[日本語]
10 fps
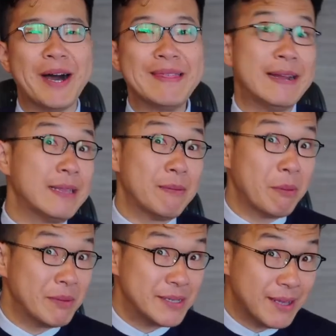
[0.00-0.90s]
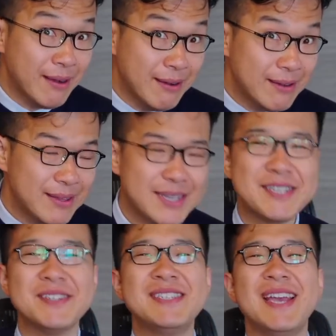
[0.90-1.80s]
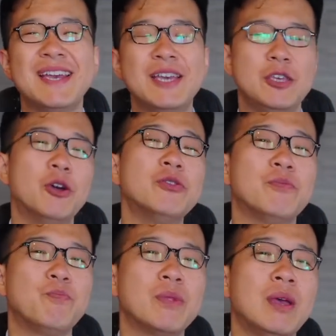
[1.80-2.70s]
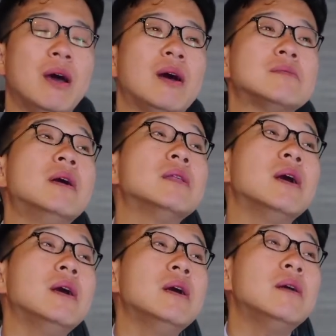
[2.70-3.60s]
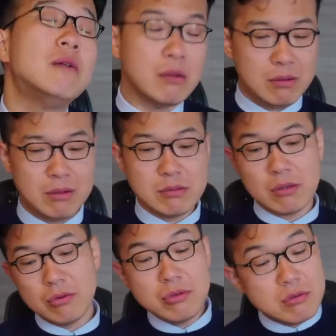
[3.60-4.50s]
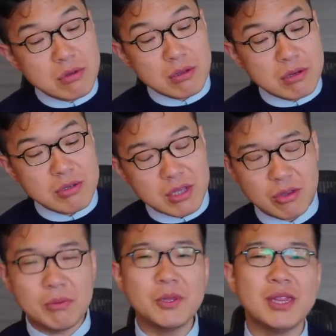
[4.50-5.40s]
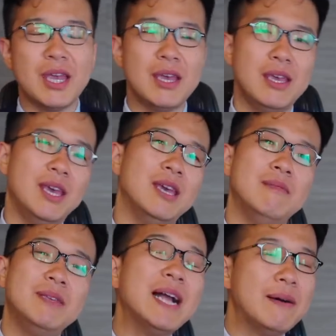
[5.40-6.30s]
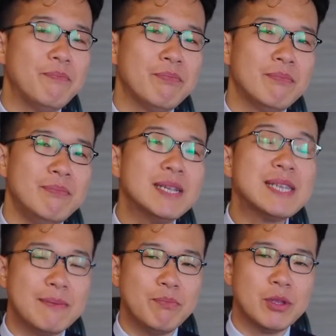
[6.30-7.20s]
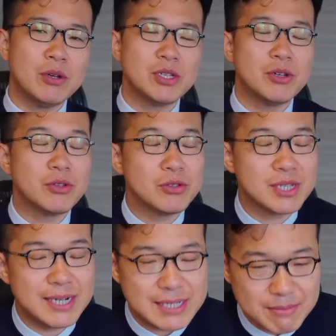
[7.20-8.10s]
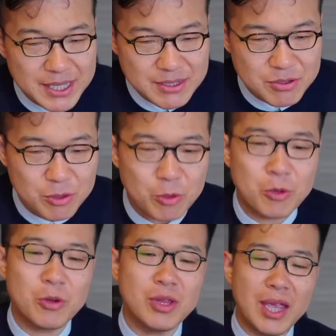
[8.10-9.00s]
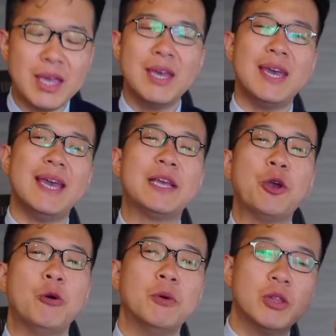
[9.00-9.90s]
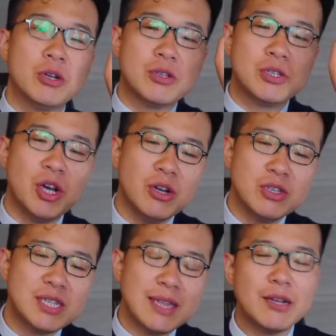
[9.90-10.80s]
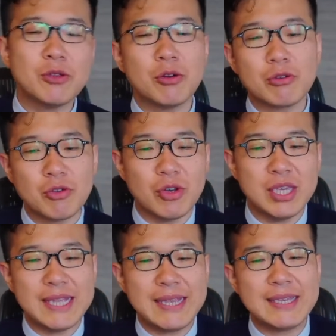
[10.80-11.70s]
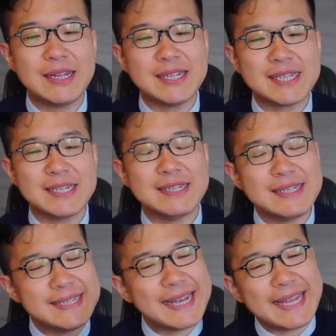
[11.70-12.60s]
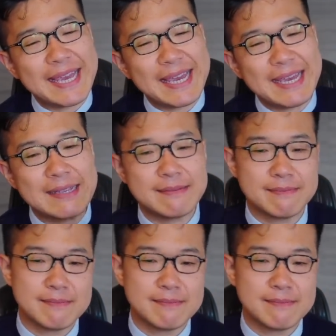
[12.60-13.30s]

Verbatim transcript: 日は何食べました。で、そして夜、疲れた。あれ、朝更新されてるじゃんと思って、見た。皆さん、お仕事お疲れ様ですというところで、今日も読書、チャンネル登録といいねよろしく。じゃあねー。